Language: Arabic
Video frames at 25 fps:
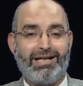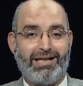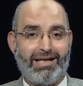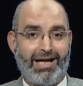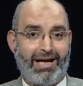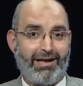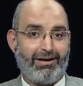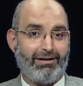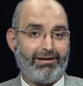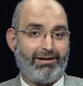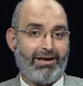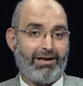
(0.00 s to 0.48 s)

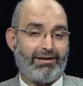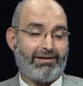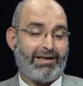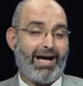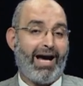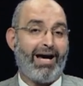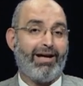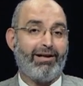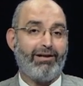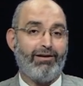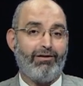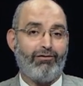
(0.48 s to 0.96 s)
يعني
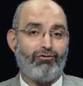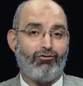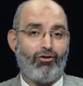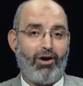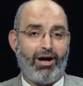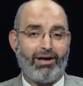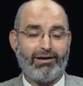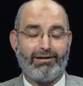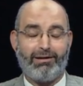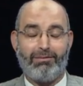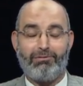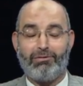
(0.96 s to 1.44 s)
تعريف
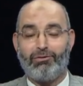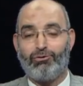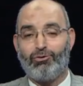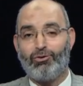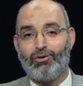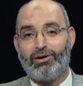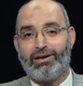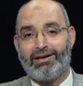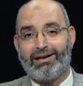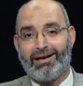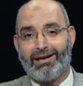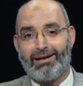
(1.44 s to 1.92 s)
وحتى لما
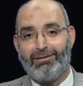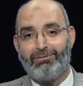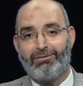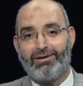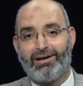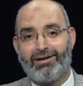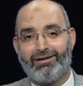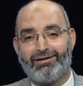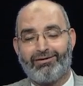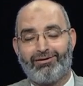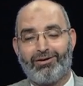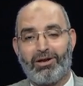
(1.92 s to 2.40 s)
بنقول الكلام
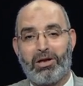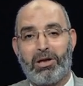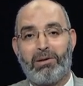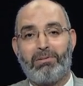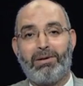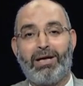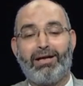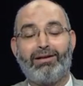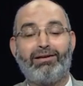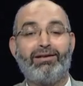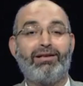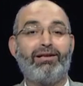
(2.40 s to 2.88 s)
ده
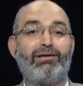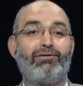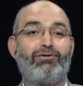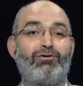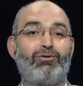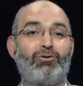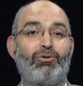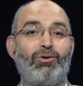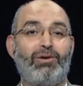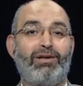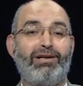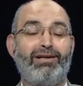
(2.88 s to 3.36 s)
للطلبه عندنا في
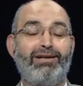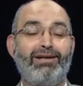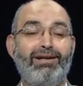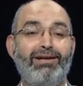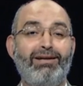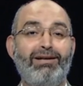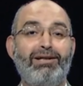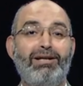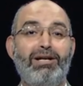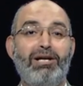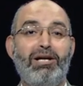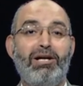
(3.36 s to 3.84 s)
الكليه